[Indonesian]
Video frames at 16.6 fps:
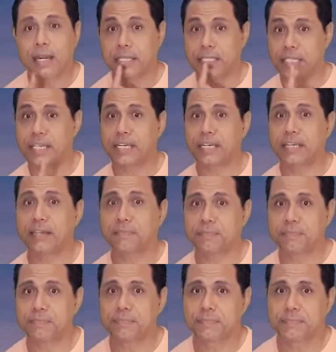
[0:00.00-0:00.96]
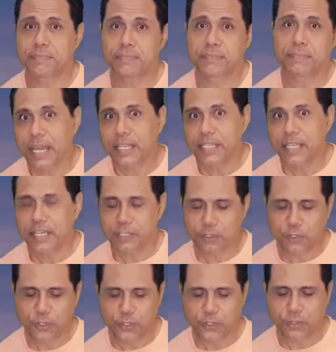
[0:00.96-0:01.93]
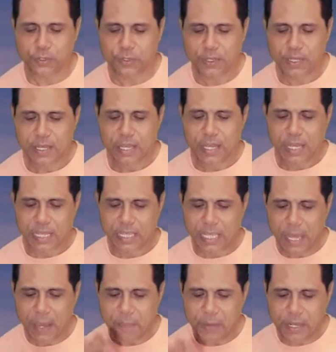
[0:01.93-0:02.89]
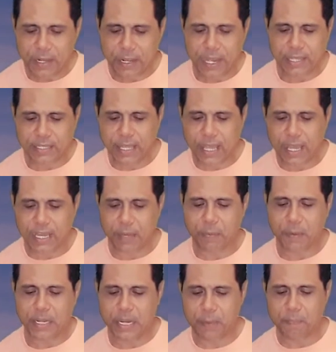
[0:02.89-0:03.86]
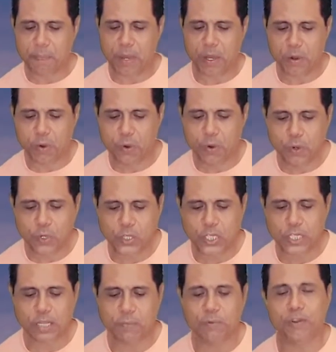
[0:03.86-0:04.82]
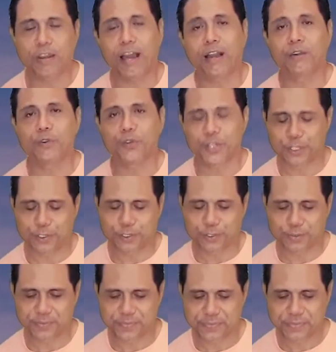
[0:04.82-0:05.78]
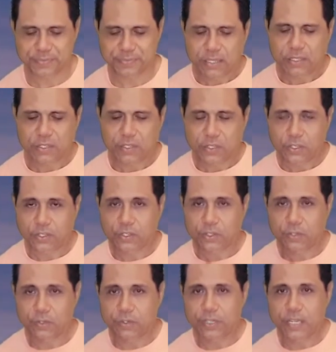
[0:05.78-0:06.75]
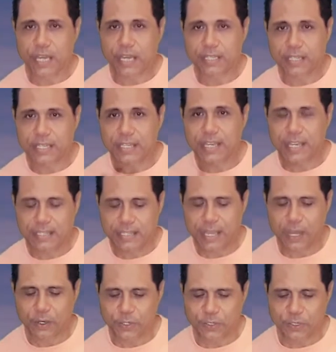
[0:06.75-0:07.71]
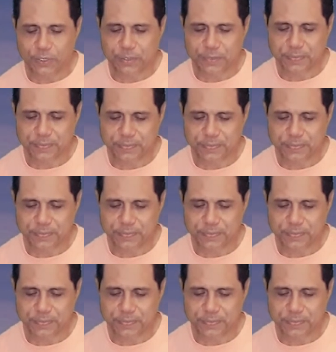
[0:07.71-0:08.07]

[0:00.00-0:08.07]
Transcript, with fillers: ayat yang 6. Di ayat yang ketujuh ia berkata kepada pengurus kebun anggur itu, sudah tiga tahun